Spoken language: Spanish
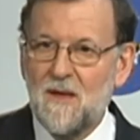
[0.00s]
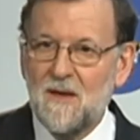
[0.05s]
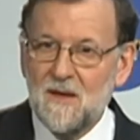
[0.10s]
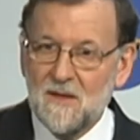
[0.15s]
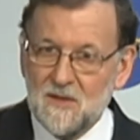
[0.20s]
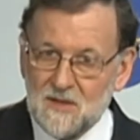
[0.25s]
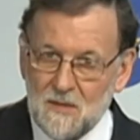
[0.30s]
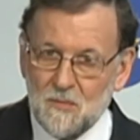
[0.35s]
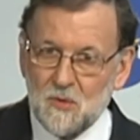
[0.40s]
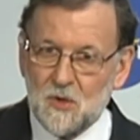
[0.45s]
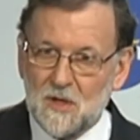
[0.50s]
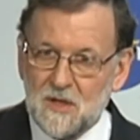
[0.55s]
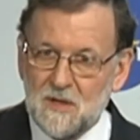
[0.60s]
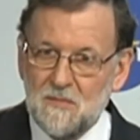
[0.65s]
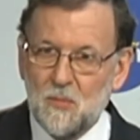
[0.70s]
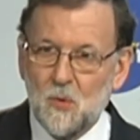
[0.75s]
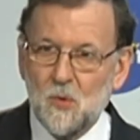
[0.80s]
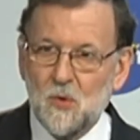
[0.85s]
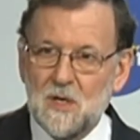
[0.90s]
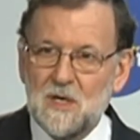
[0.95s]
Estamos aquí en
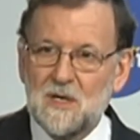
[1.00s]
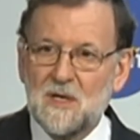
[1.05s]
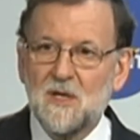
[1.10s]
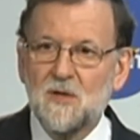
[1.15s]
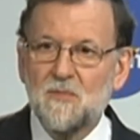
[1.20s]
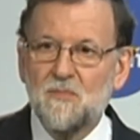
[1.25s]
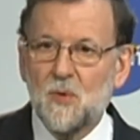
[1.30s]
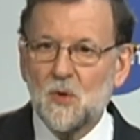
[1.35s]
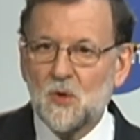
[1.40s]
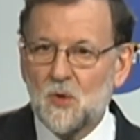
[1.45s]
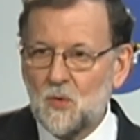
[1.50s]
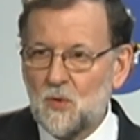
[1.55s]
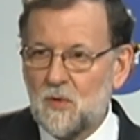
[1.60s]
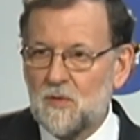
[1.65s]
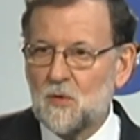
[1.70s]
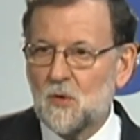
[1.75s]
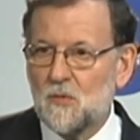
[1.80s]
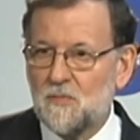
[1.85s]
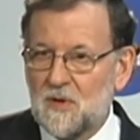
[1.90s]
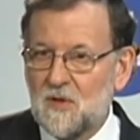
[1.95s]
Bruselas, pues uno
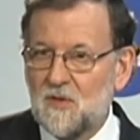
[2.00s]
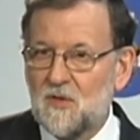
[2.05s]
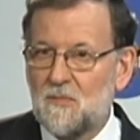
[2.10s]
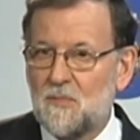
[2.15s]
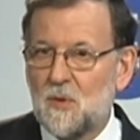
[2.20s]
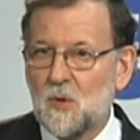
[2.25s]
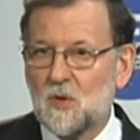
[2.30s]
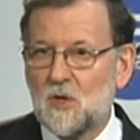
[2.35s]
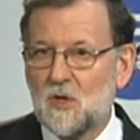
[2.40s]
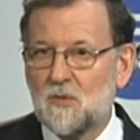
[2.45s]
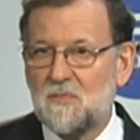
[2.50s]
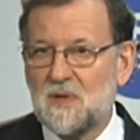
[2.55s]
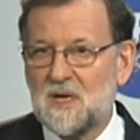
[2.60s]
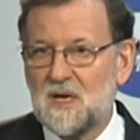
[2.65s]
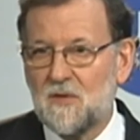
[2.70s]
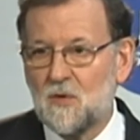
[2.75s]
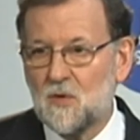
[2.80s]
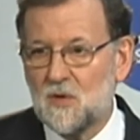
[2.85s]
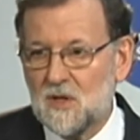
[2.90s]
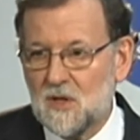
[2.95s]
de los principios
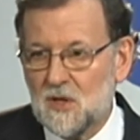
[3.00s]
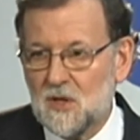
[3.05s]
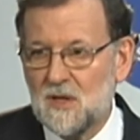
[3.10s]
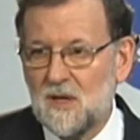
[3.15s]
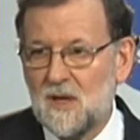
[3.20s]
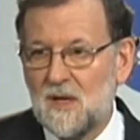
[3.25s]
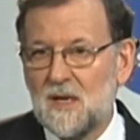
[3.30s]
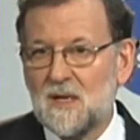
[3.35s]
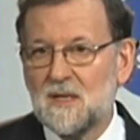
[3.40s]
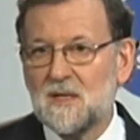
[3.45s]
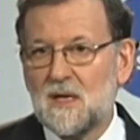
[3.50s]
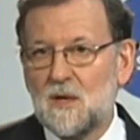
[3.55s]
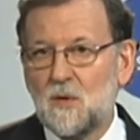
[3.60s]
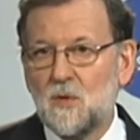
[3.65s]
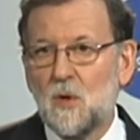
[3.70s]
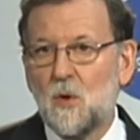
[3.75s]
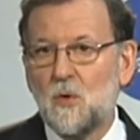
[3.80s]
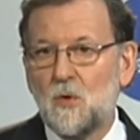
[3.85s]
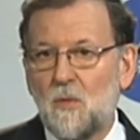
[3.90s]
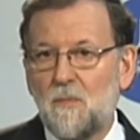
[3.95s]
inspiradores de la
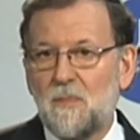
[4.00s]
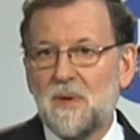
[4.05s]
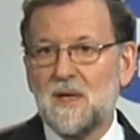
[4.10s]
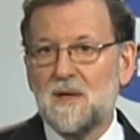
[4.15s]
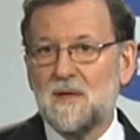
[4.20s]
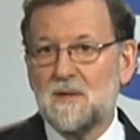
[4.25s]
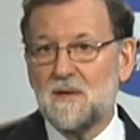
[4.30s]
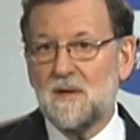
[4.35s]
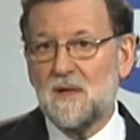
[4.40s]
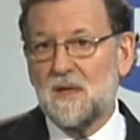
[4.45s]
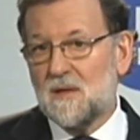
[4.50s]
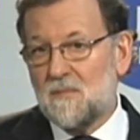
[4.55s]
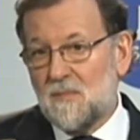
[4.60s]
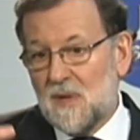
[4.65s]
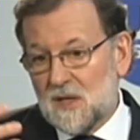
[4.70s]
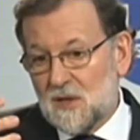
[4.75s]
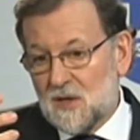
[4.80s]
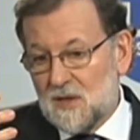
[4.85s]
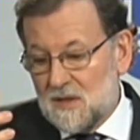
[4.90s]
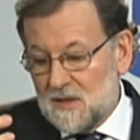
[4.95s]
Unión Europea,
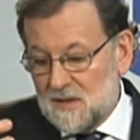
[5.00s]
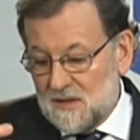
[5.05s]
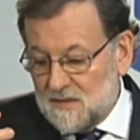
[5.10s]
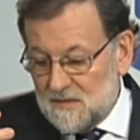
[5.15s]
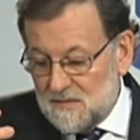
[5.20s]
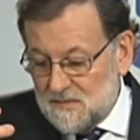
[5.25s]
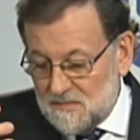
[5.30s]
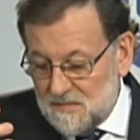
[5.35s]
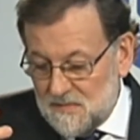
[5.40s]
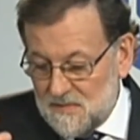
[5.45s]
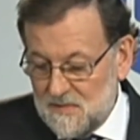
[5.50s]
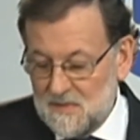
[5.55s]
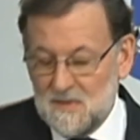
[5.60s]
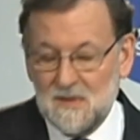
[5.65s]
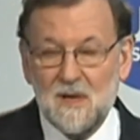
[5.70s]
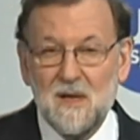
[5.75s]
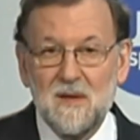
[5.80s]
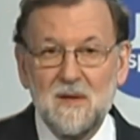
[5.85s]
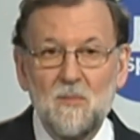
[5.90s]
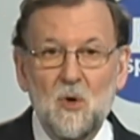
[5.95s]
además de eh,
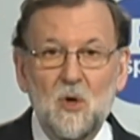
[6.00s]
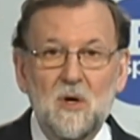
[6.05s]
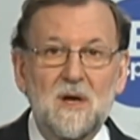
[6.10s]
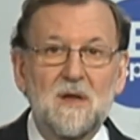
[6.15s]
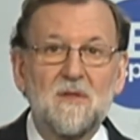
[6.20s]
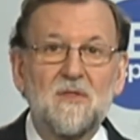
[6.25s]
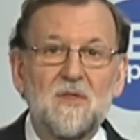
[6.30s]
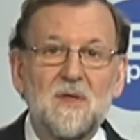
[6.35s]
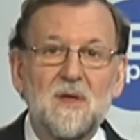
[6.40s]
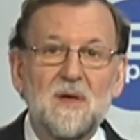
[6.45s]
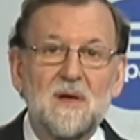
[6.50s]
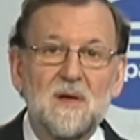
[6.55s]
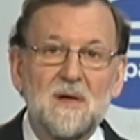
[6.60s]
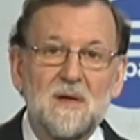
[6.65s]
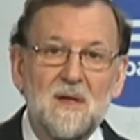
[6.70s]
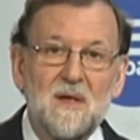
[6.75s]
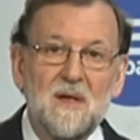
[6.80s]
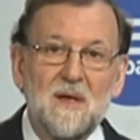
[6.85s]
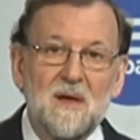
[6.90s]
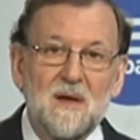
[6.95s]
la democracia,
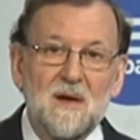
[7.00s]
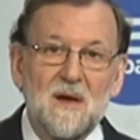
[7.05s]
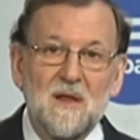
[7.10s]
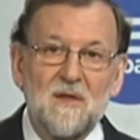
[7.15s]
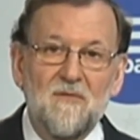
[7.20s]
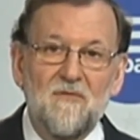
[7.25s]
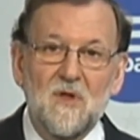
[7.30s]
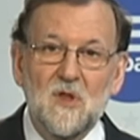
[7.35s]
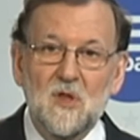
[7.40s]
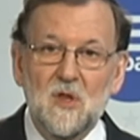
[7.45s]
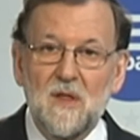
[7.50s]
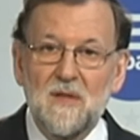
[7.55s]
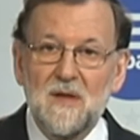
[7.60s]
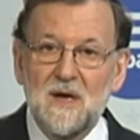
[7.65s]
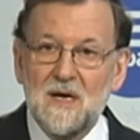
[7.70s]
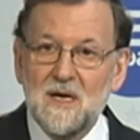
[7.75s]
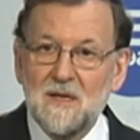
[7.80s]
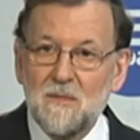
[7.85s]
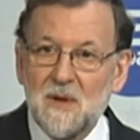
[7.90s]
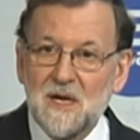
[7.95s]
la defensa de
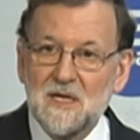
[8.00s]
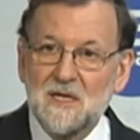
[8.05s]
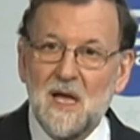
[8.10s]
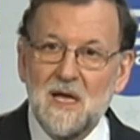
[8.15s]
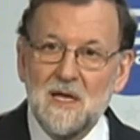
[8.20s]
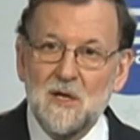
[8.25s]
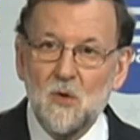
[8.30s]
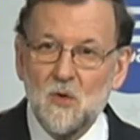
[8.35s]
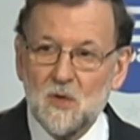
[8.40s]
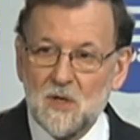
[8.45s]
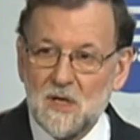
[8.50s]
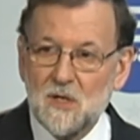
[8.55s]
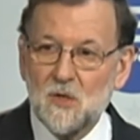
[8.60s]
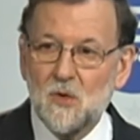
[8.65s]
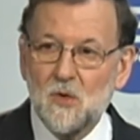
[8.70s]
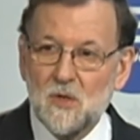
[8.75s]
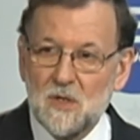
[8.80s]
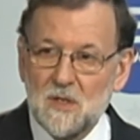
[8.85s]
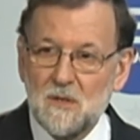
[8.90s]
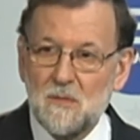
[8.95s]
la libertad y los
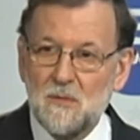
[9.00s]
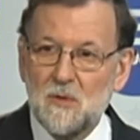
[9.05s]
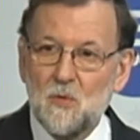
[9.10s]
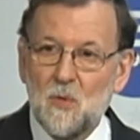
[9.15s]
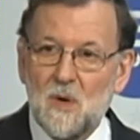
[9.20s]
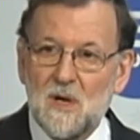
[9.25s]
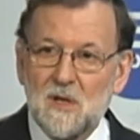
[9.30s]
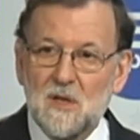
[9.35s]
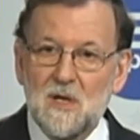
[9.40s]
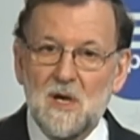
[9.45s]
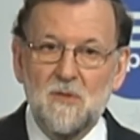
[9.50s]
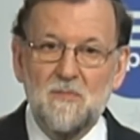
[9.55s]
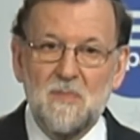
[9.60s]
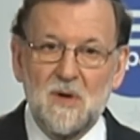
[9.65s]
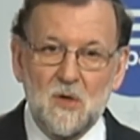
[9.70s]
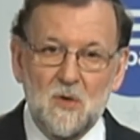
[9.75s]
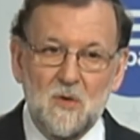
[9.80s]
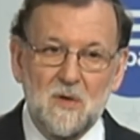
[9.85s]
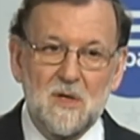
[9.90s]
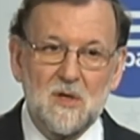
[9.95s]
derechos individuales de las
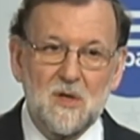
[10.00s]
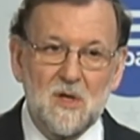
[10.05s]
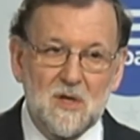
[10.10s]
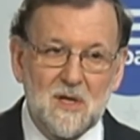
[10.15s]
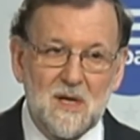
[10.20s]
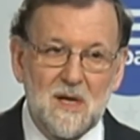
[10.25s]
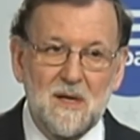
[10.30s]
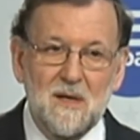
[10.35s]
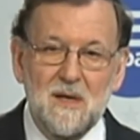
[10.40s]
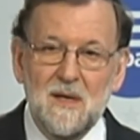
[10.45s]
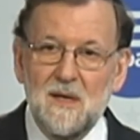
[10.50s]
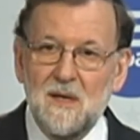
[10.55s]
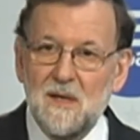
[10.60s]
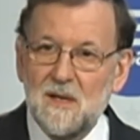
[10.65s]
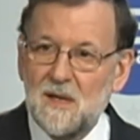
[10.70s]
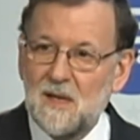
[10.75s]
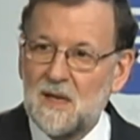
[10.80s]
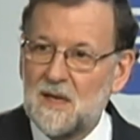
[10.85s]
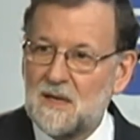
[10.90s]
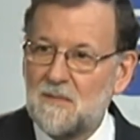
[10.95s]
personas, está
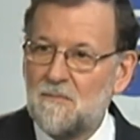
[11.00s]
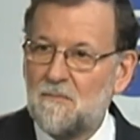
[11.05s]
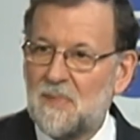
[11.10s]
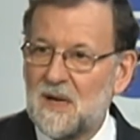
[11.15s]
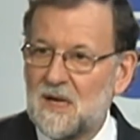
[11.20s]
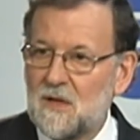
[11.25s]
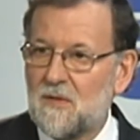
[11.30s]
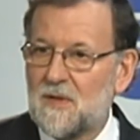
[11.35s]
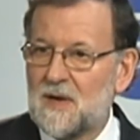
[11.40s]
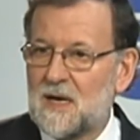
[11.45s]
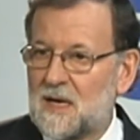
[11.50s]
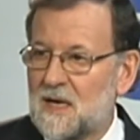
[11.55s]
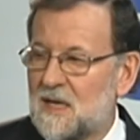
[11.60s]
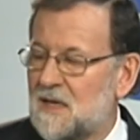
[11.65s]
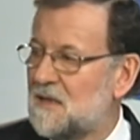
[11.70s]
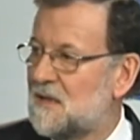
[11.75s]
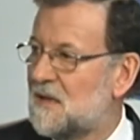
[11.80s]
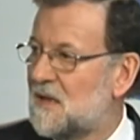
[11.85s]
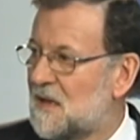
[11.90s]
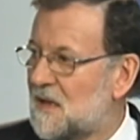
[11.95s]
el imperio de la
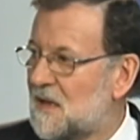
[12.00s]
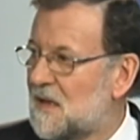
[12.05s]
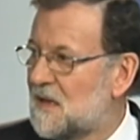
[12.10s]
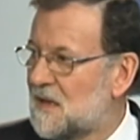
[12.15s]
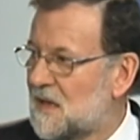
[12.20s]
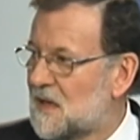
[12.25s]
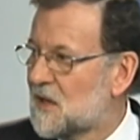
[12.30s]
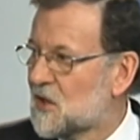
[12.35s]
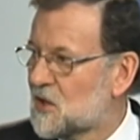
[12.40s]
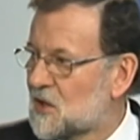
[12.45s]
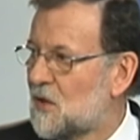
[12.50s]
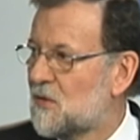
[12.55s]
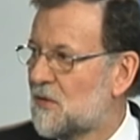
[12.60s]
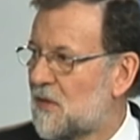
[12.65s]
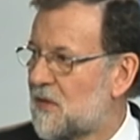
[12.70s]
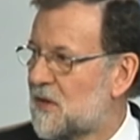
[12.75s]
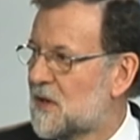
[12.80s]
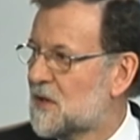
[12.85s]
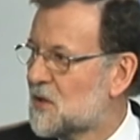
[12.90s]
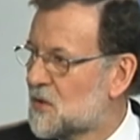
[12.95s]
ley y el Estado de
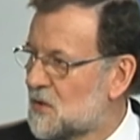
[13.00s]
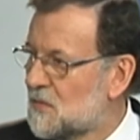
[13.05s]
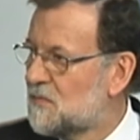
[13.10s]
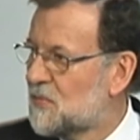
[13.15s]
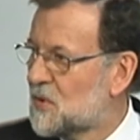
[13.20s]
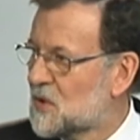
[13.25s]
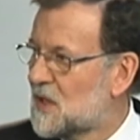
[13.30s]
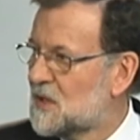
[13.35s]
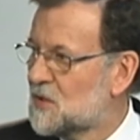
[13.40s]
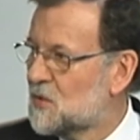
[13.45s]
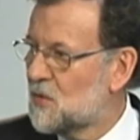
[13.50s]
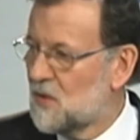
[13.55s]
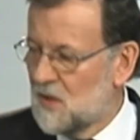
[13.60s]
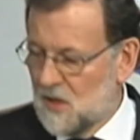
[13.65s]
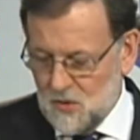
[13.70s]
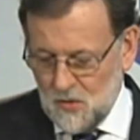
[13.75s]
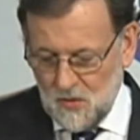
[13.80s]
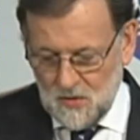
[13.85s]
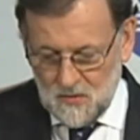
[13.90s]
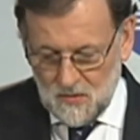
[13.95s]
Derecho. Por tanto,
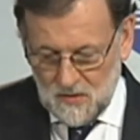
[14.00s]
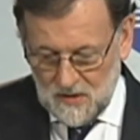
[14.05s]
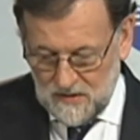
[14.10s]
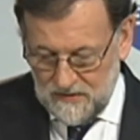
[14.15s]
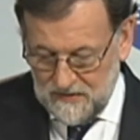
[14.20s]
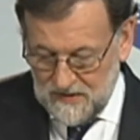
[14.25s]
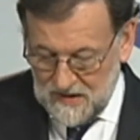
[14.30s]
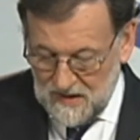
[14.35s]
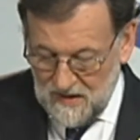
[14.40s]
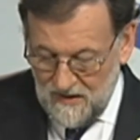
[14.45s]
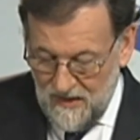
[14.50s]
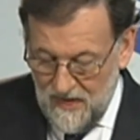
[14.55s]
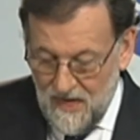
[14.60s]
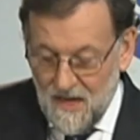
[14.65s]
eso es lo que le diría.